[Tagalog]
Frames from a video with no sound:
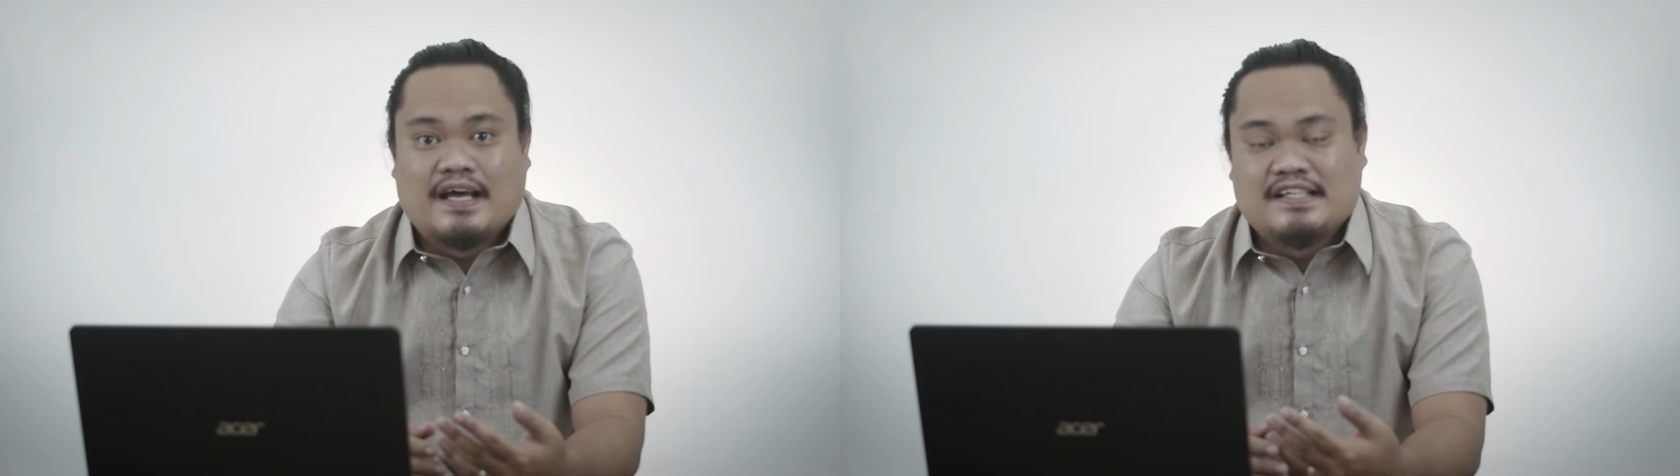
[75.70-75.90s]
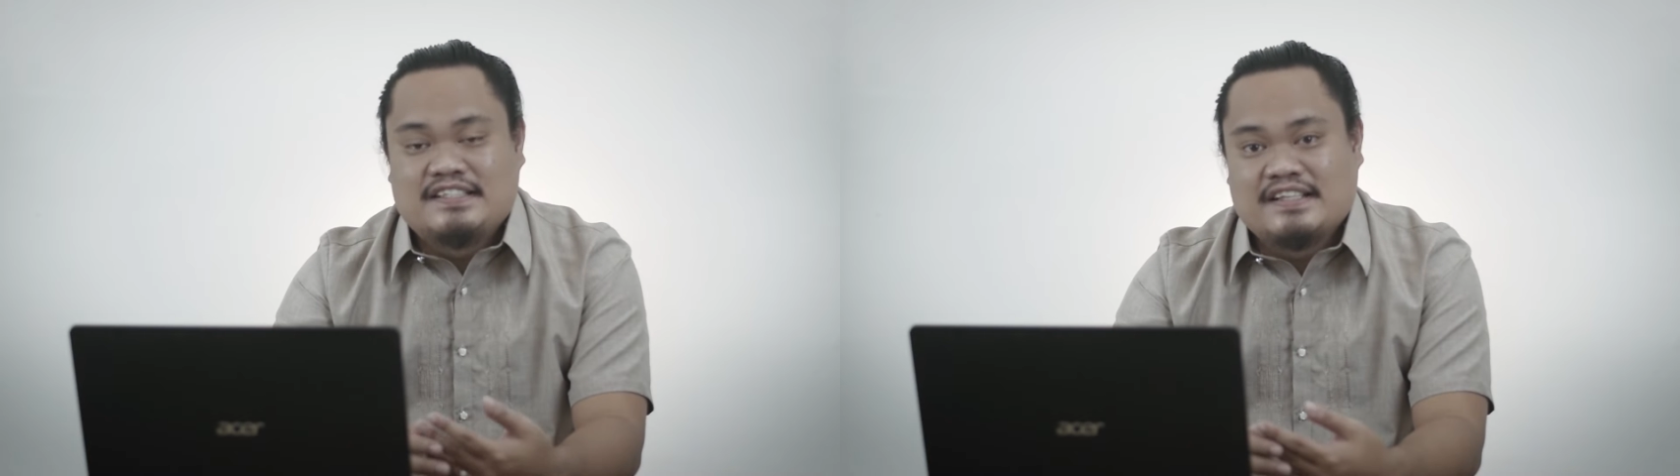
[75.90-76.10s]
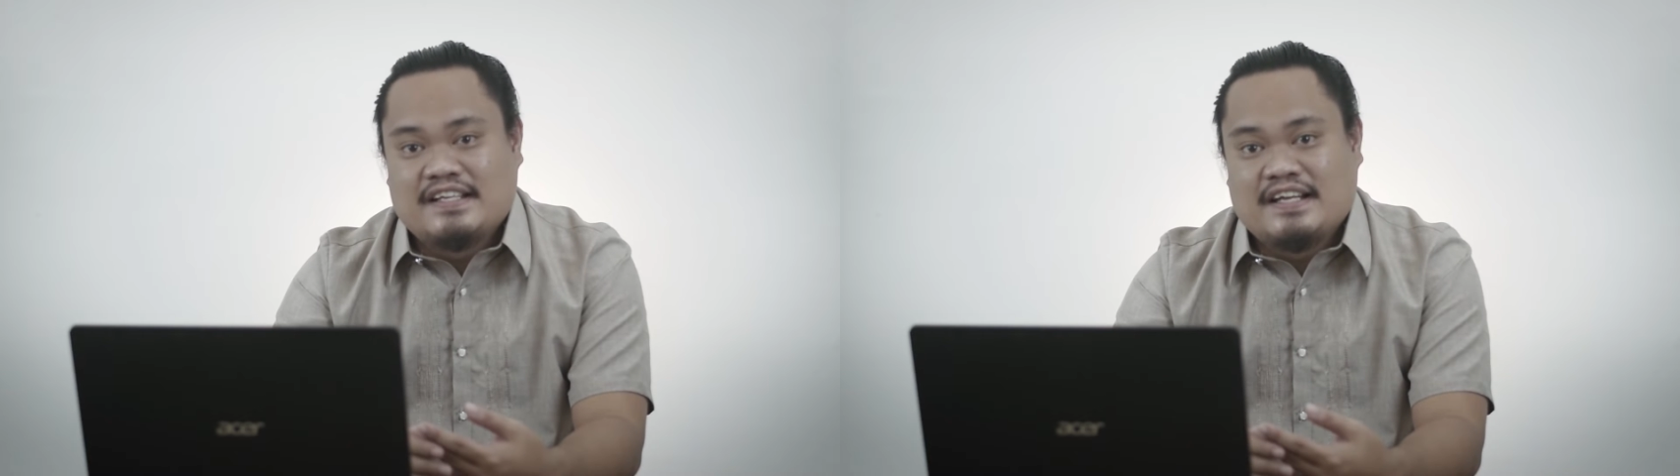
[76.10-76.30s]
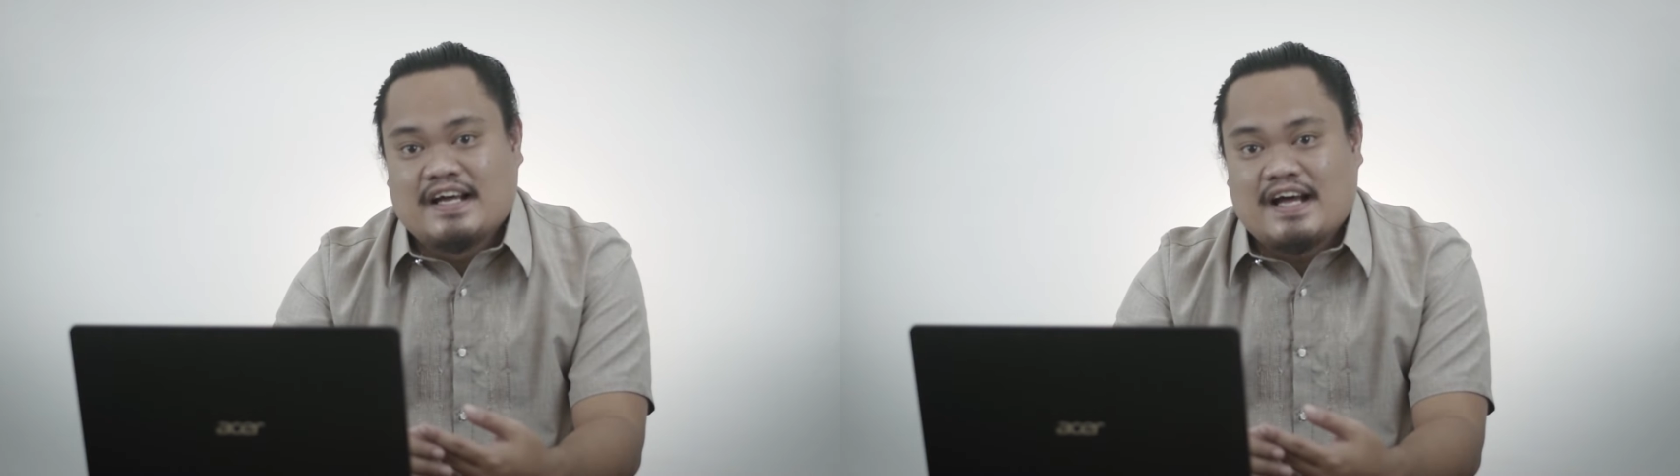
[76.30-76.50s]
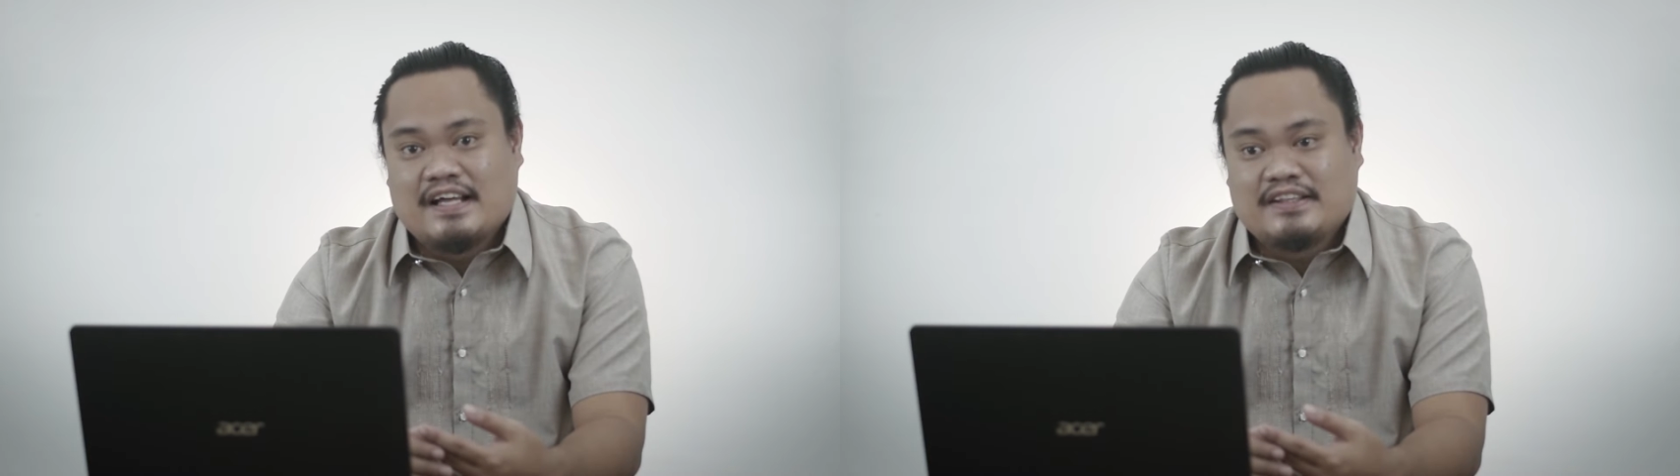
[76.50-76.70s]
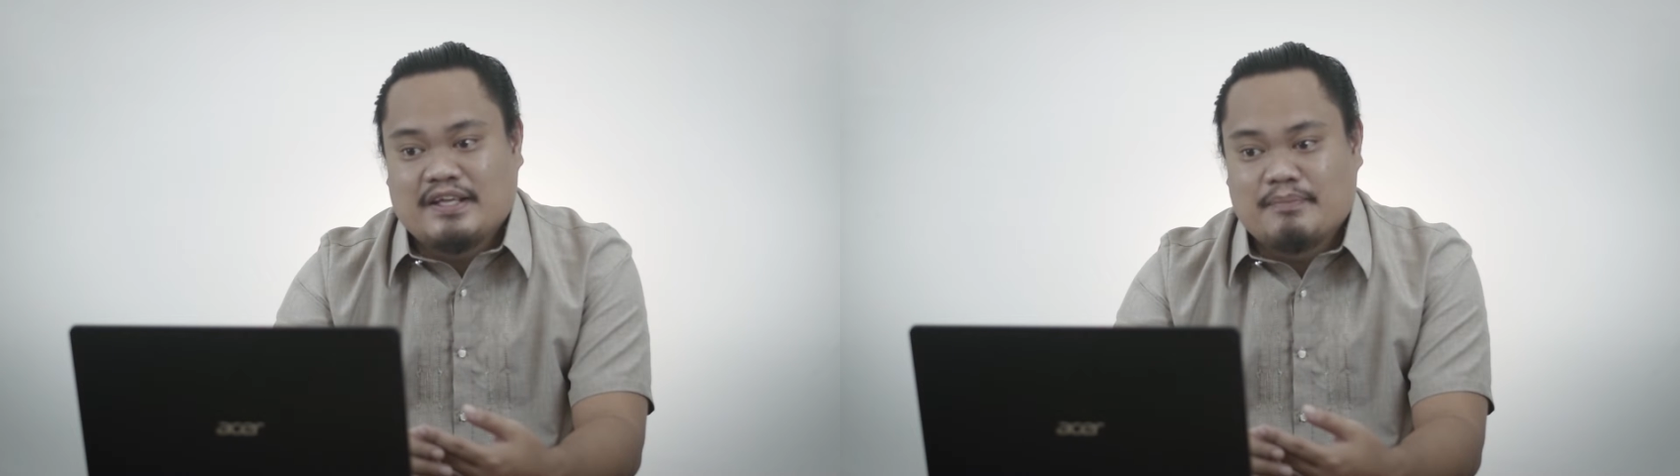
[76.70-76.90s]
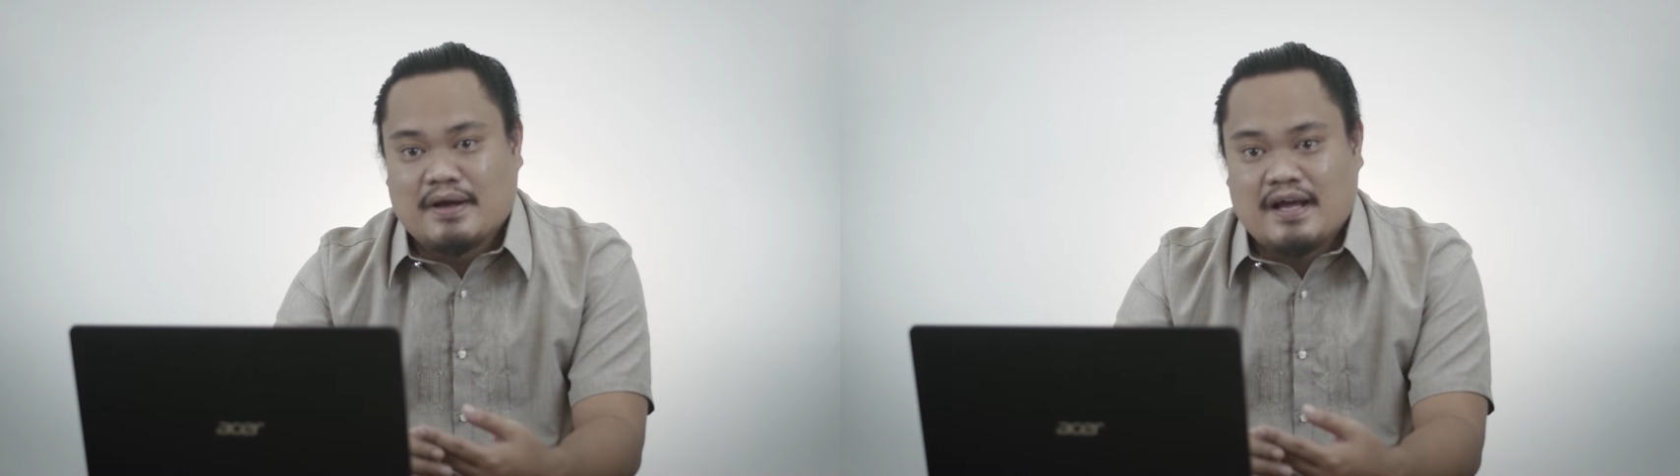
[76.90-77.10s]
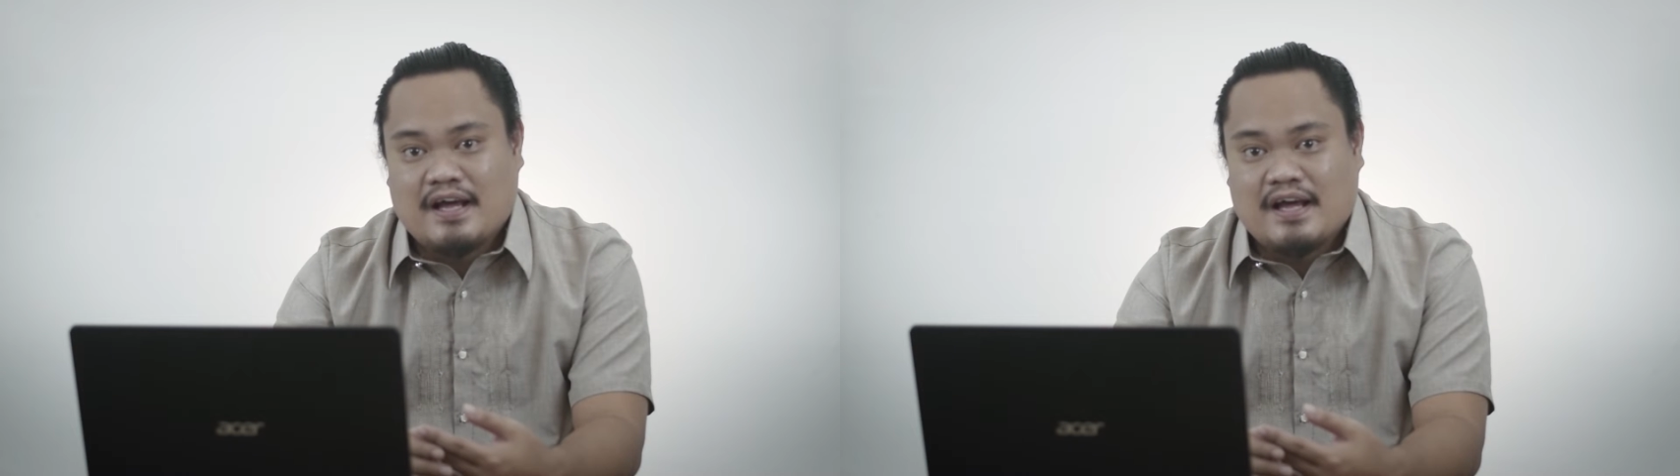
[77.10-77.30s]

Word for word: andyan din ang ating mga